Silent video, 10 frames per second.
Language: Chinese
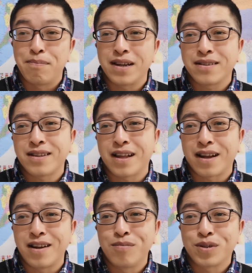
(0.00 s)
巴勒斯坦
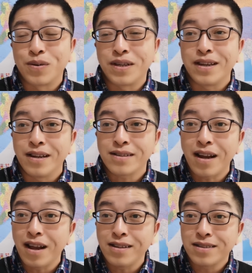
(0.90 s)
当然不同意了，
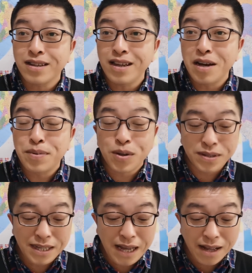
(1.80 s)
当然以色列也不
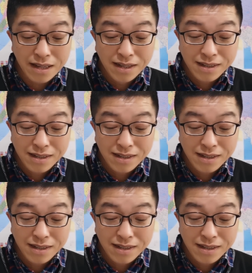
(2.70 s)
同意呀。